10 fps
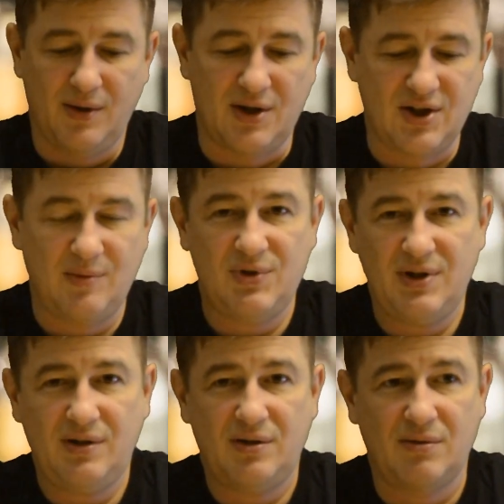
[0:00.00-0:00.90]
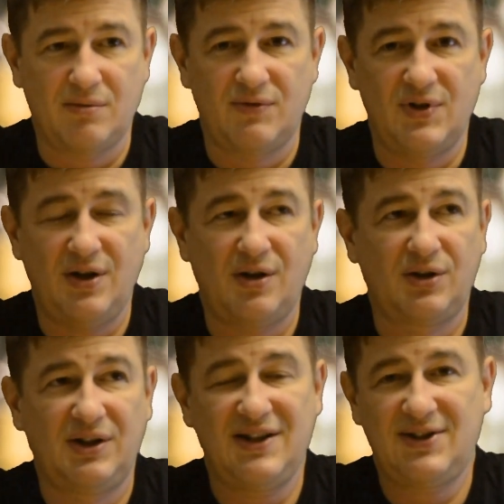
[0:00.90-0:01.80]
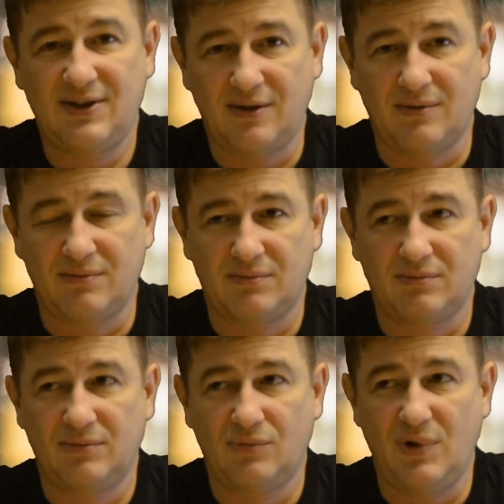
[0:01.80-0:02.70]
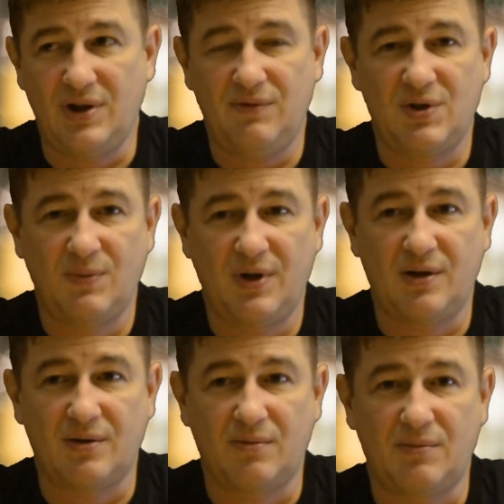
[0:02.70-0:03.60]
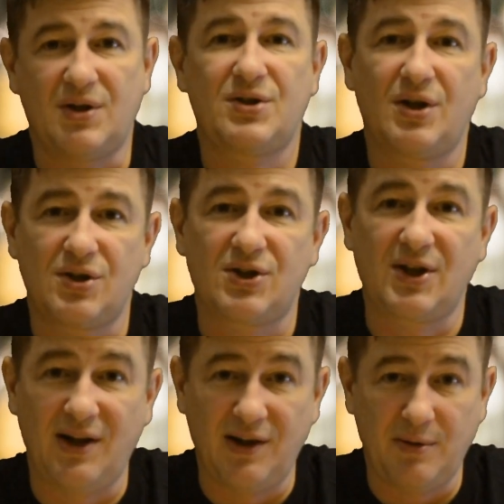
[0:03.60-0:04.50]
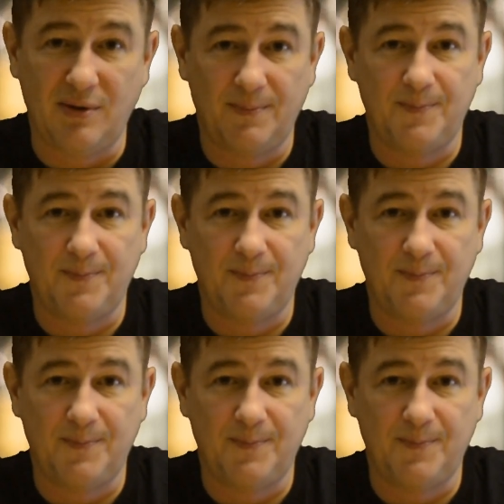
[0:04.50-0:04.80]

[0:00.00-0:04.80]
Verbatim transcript: На самом деле все их тесты, ну они весьма, мягко сказать, странные.